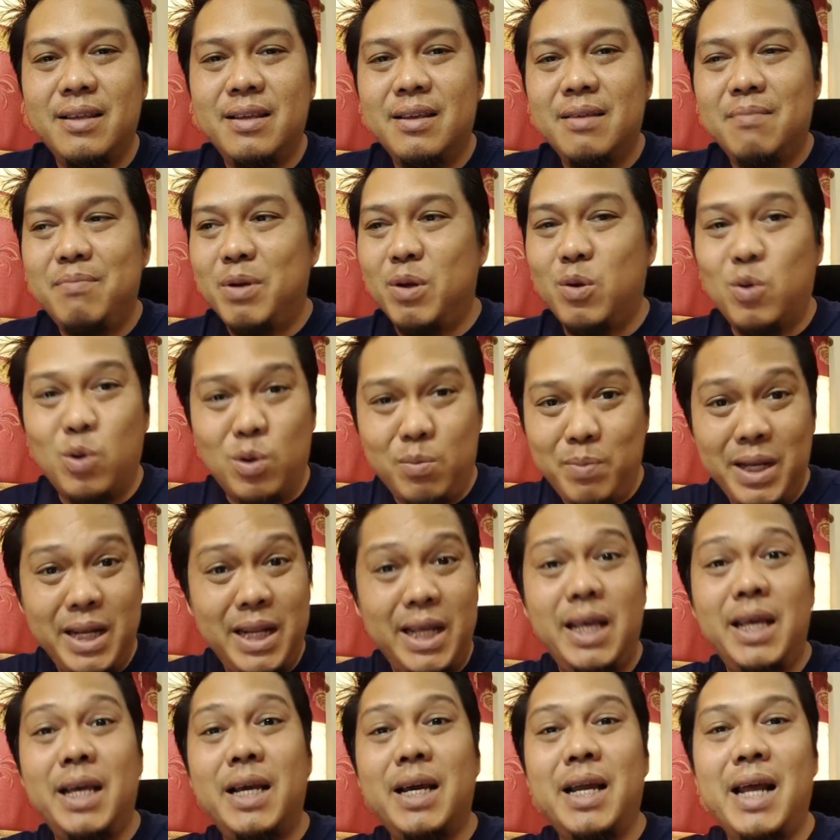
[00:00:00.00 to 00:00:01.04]
เป็นคนไม่ดี
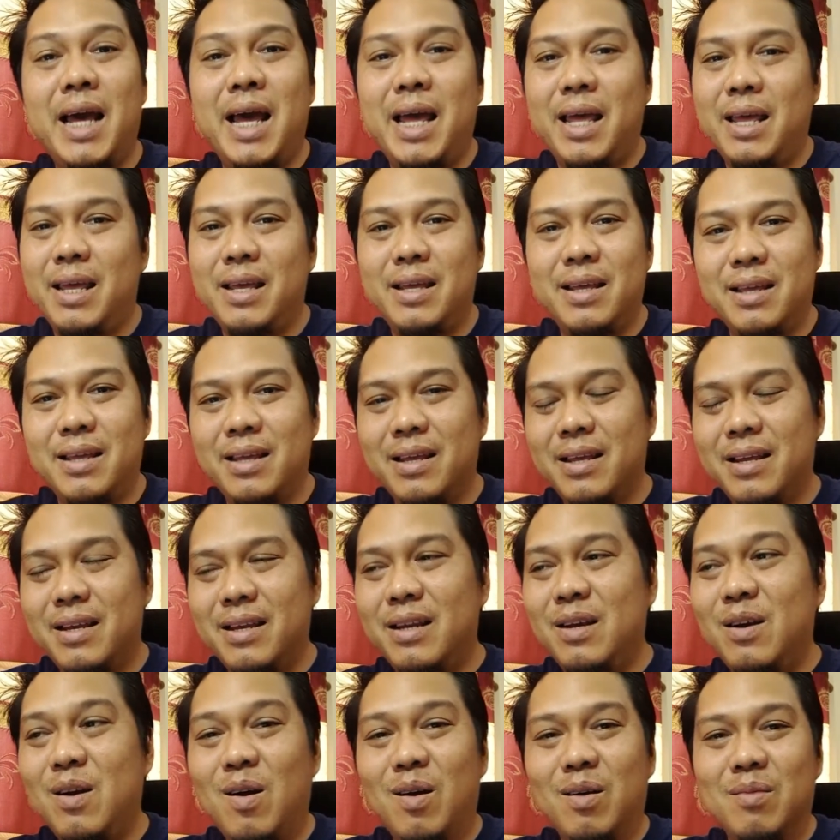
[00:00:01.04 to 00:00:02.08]
ก็ได้นึ
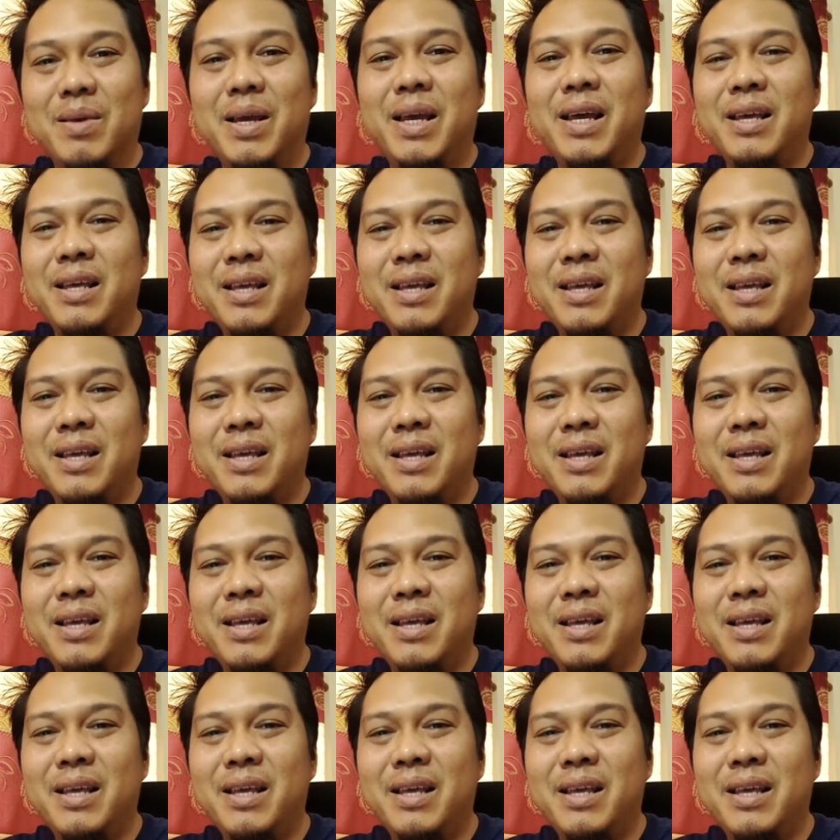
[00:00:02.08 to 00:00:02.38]
กออกไหม